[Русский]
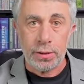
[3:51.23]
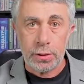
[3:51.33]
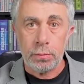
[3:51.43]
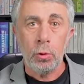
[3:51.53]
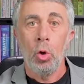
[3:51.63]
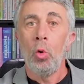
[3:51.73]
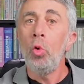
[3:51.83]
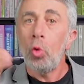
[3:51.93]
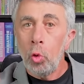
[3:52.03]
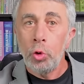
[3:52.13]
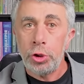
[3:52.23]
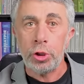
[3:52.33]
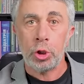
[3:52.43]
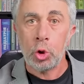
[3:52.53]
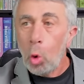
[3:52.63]
вас
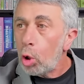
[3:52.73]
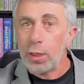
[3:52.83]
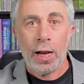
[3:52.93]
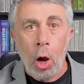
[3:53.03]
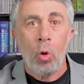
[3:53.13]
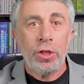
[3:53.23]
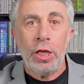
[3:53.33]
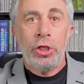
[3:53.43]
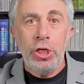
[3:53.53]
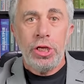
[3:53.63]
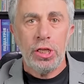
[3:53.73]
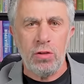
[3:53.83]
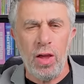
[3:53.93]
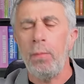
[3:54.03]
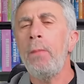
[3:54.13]
укусит кто-то, какой-то дикий
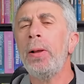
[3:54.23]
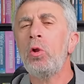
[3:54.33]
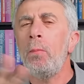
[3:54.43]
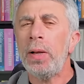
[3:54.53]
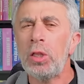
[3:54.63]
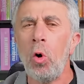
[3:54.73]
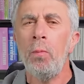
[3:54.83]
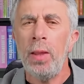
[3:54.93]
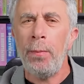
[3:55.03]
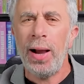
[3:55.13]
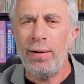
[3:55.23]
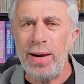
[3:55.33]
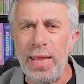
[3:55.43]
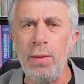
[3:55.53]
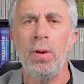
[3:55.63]
зверь. Мы потом подробно
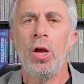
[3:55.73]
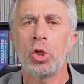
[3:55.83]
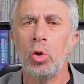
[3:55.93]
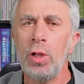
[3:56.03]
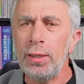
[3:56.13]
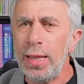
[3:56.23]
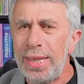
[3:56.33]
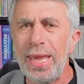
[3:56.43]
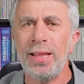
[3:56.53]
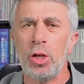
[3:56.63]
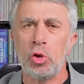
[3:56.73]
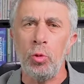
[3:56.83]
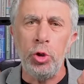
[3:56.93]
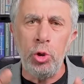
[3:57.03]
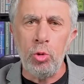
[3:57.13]
поговорим, что надо делать,
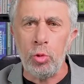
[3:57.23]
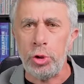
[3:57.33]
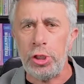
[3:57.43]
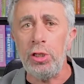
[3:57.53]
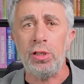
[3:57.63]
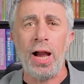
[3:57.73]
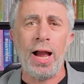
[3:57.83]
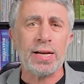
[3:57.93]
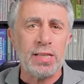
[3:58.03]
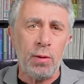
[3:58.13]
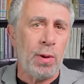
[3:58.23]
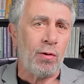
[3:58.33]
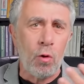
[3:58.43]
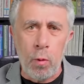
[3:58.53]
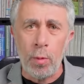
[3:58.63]
чтобы он не укусил, как оказать
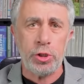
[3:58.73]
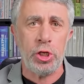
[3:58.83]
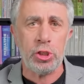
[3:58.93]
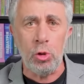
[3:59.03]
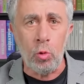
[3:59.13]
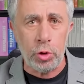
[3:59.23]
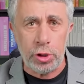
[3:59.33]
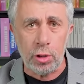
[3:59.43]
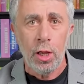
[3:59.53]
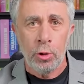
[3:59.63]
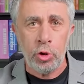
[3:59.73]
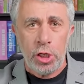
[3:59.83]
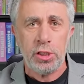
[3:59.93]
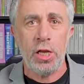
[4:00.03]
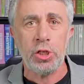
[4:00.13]
первую помощь, если укусил. Но
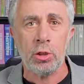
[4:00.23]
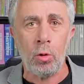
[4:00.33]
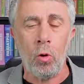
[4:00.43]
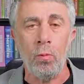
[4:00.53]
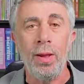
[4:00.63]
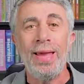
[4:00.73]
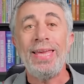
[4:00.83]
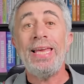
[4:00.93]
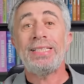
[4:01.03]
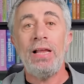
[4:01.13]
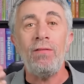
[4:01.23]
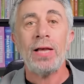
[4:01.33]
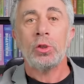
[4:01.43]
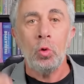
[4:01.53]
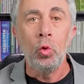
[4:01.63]
сейчас речь о другом. Если
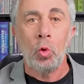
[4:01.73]
вас